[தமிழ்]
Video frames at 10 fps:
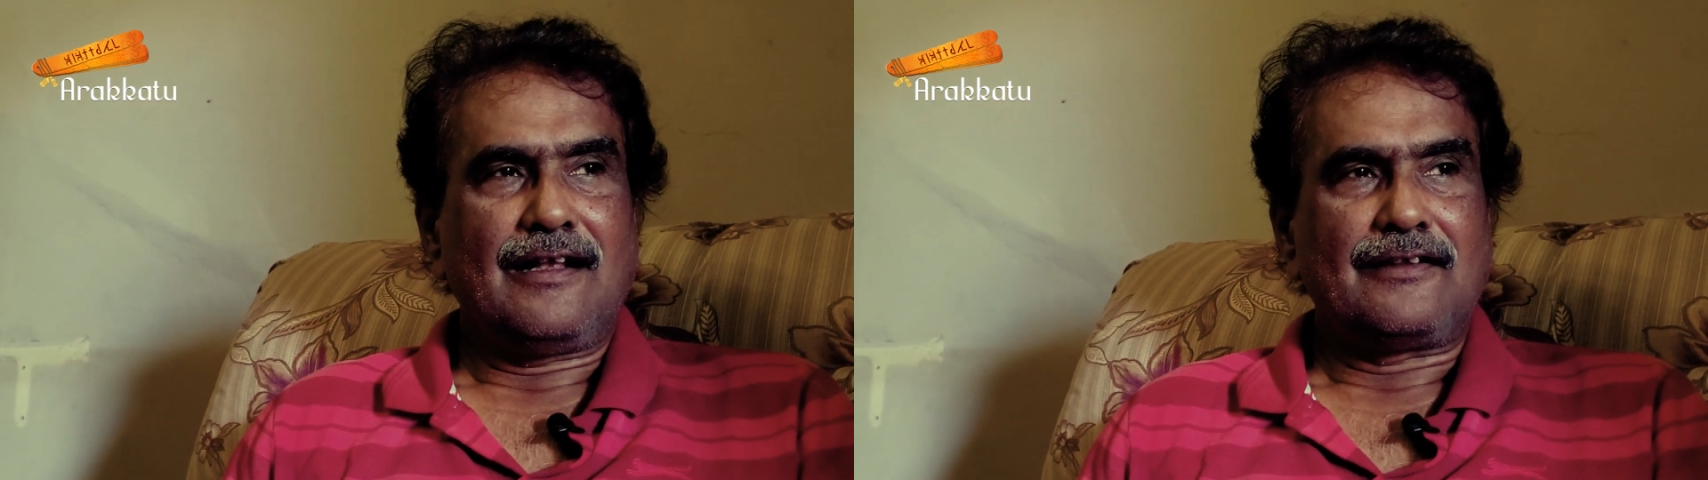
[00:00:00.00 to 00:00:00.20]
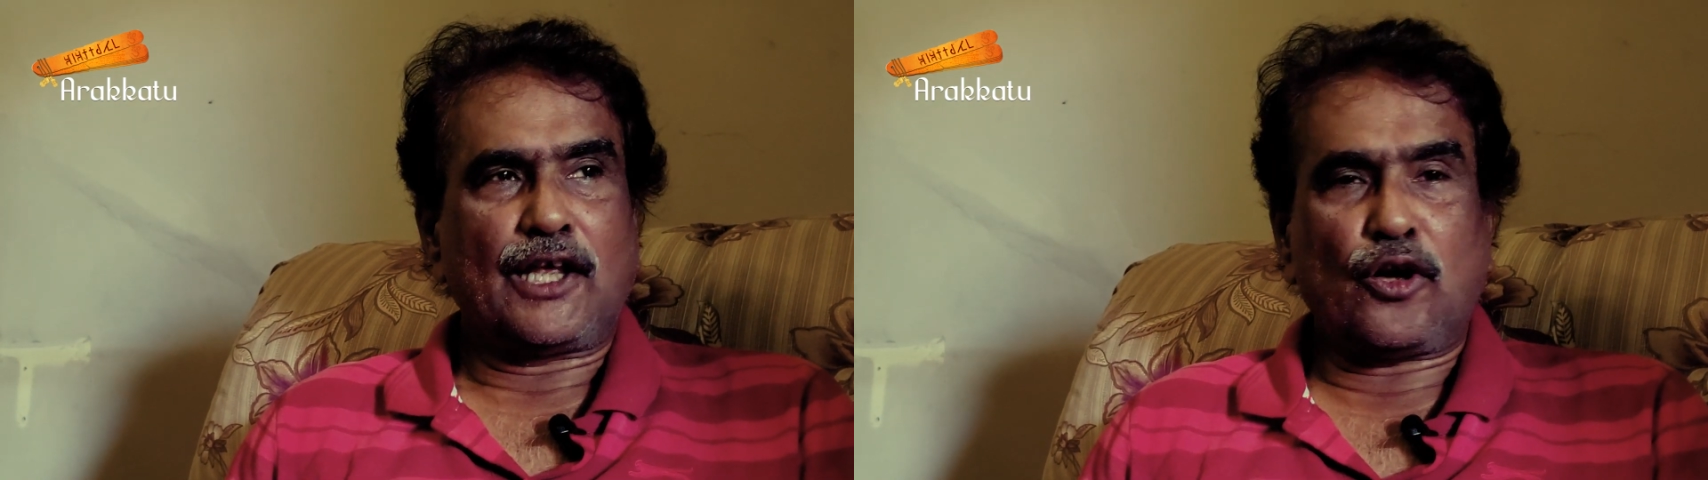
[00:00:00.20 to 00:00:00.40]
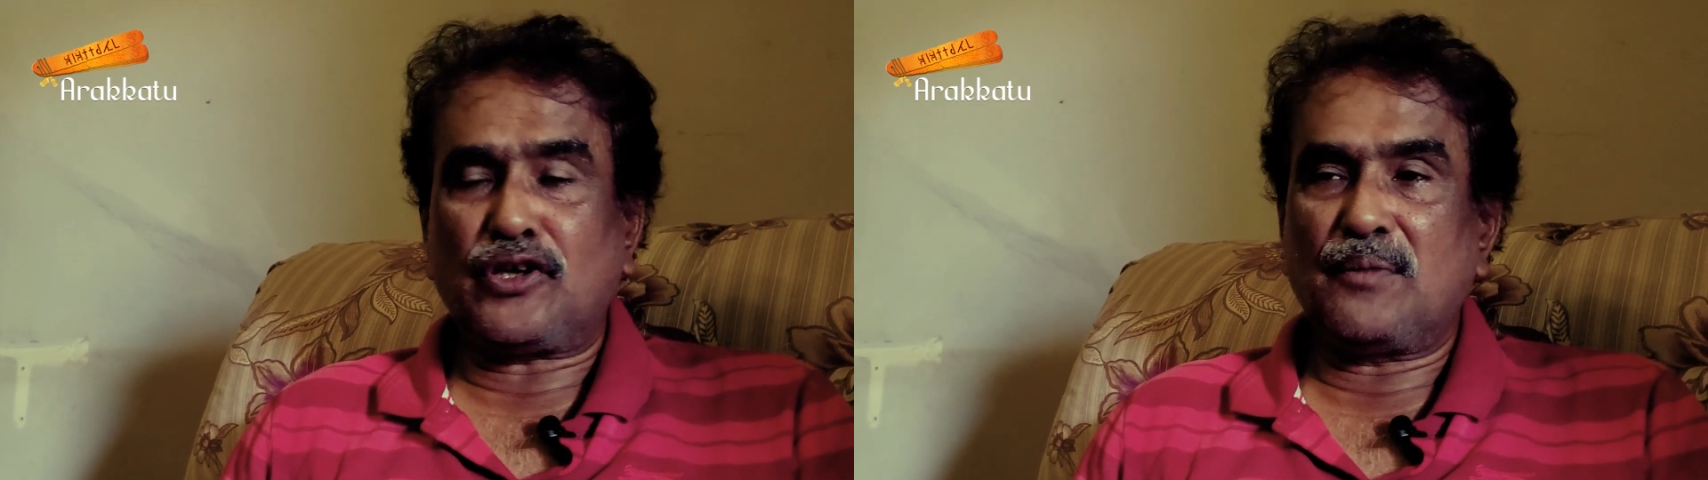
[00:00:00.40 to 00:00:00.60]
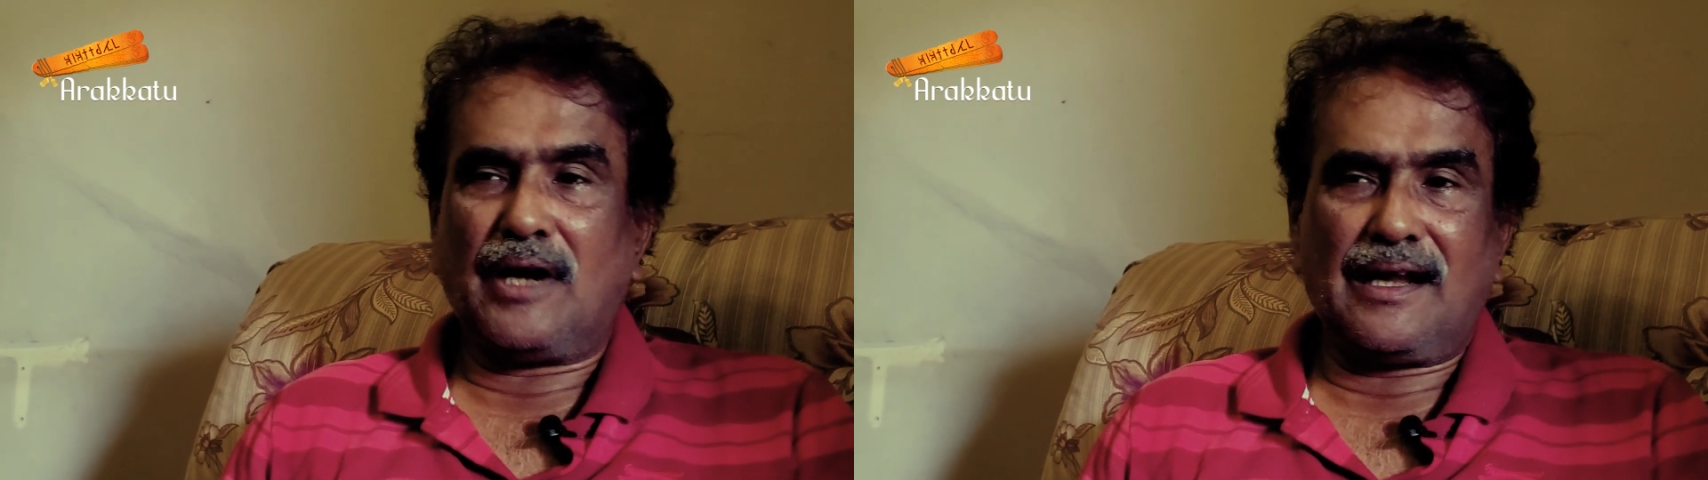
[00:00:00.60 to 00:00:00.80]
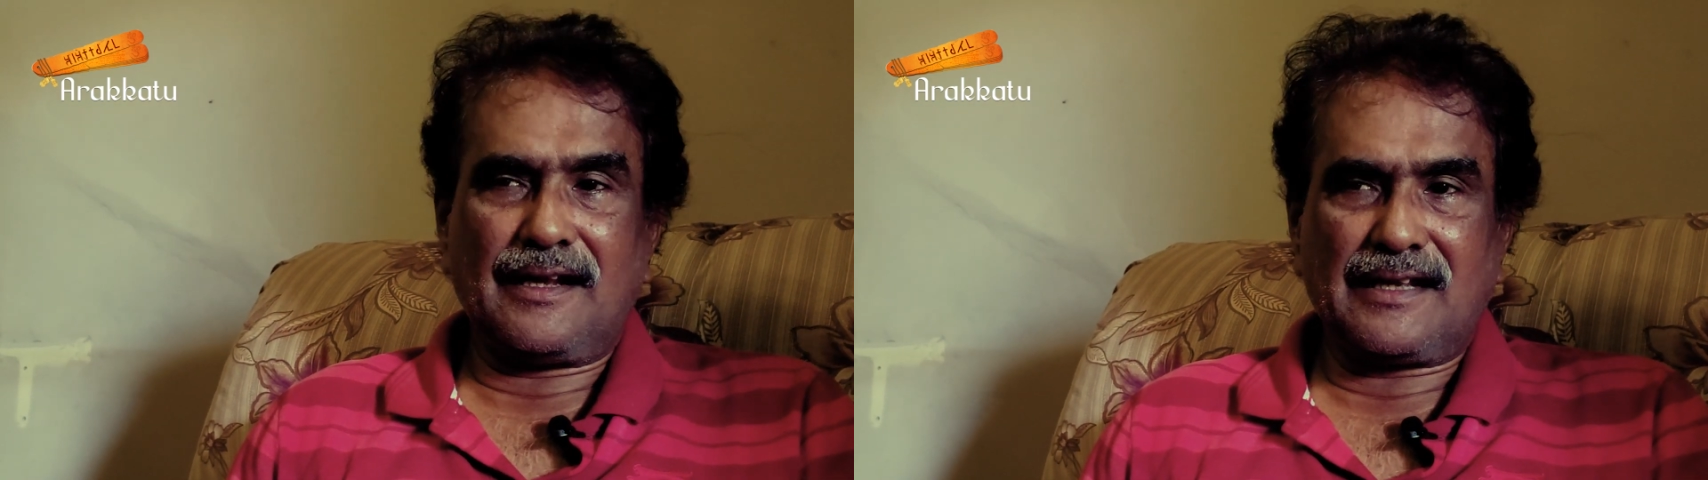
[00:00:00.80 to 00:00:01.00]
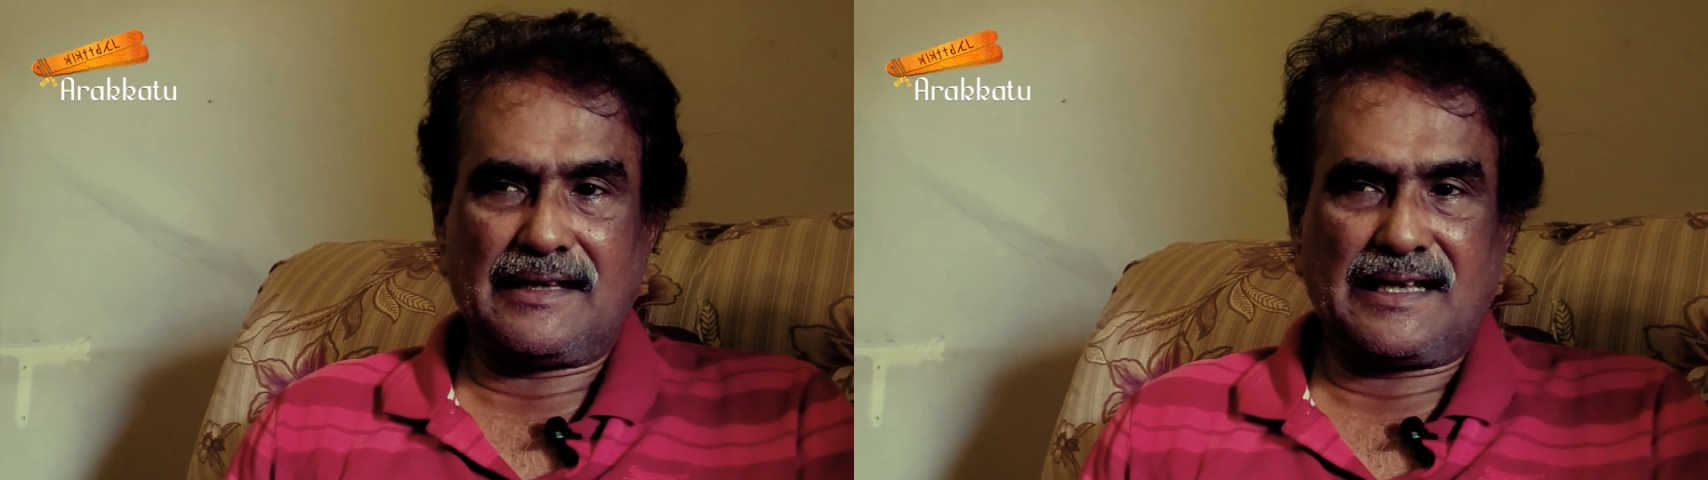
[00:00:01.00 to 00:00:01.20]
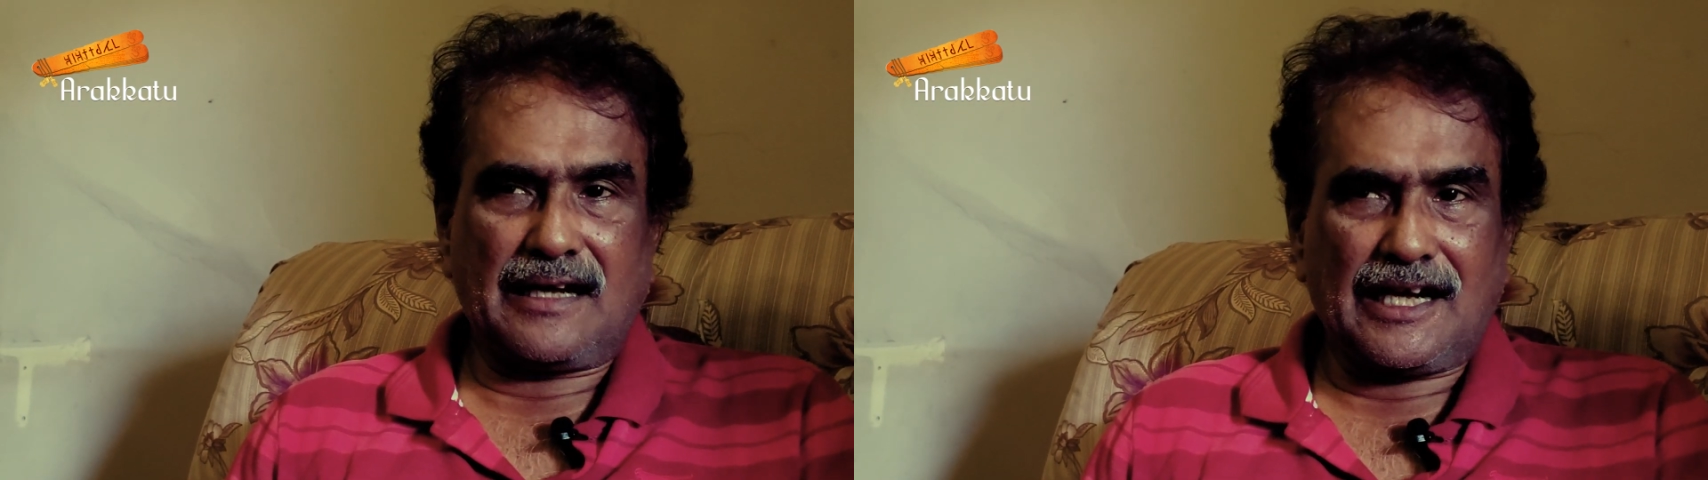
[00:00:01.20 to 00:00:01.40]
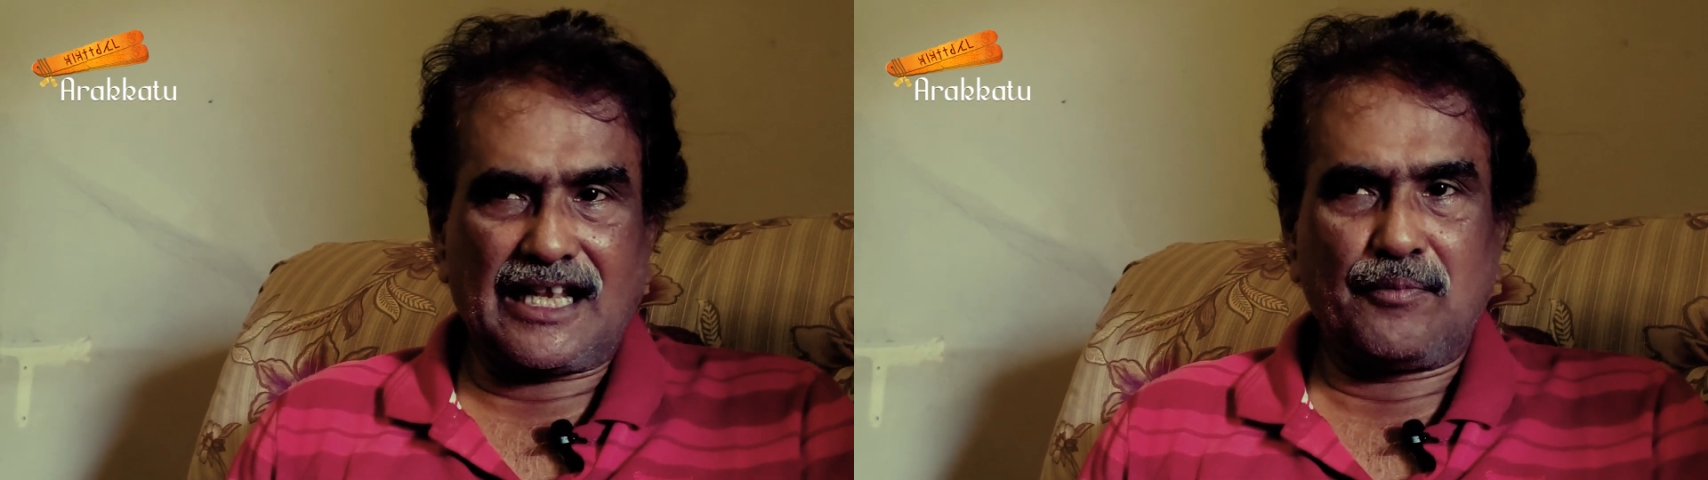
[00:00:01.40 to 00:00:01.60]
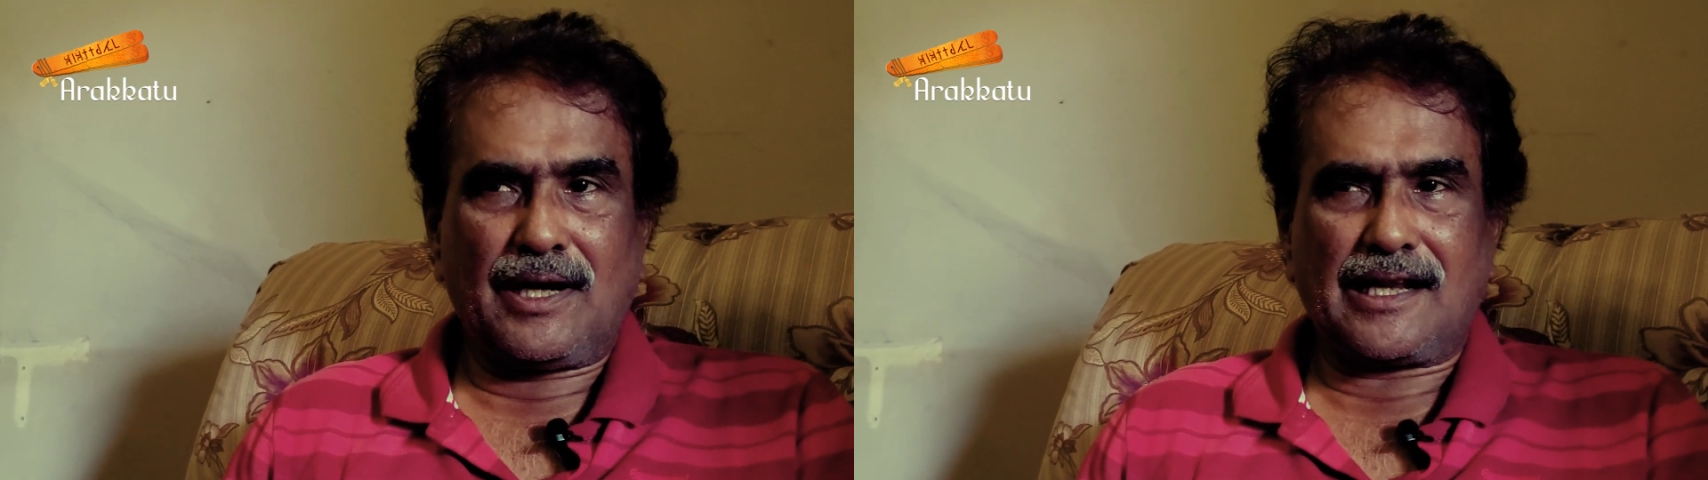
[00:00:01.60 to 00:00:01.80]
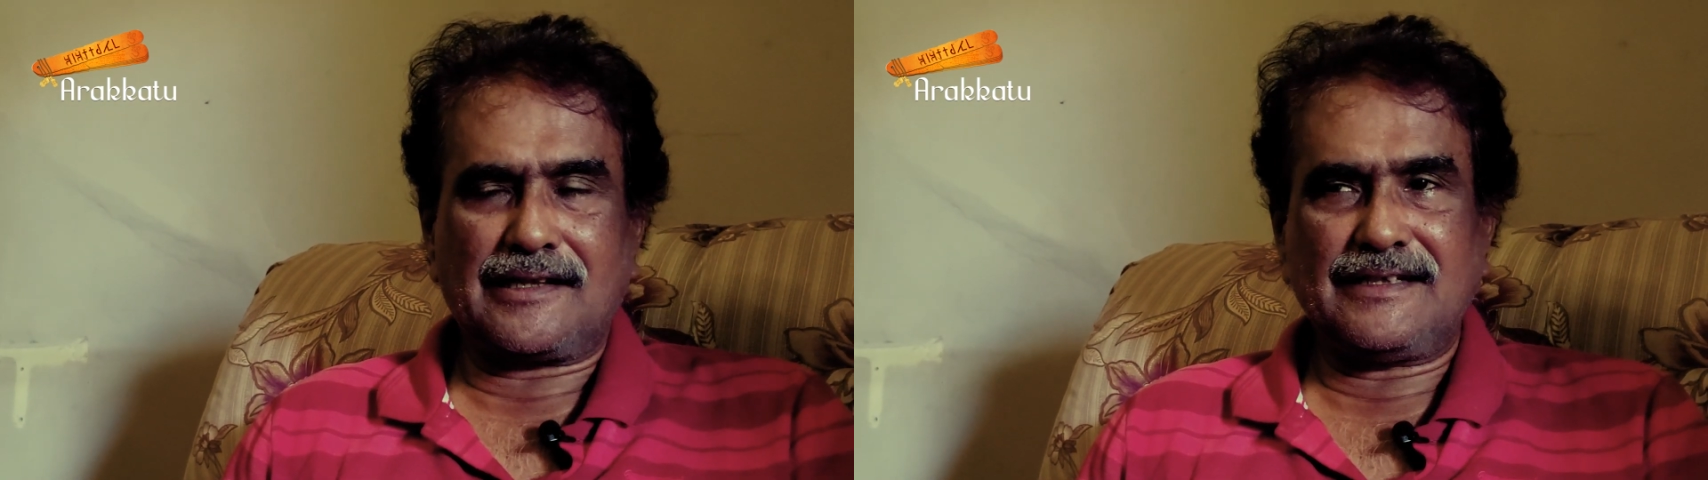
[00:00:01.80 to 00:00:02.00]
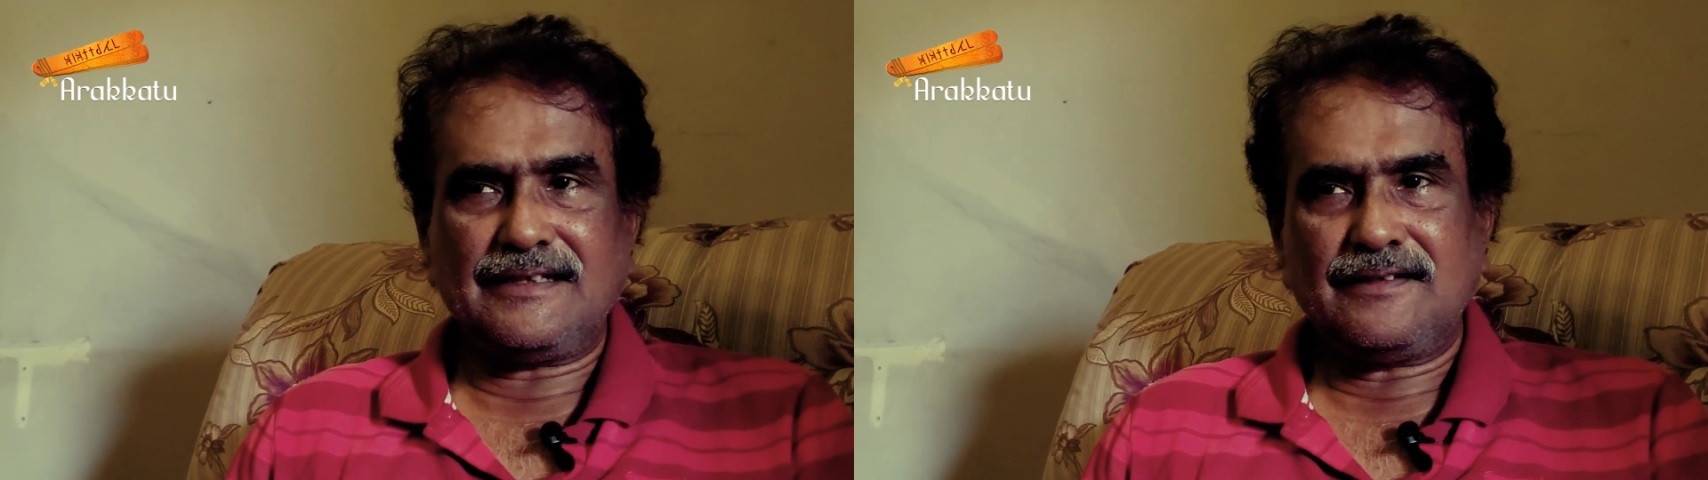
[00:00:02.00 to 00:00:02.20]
தேரோட்டி மகன் என்ற அந்த நாடகமானது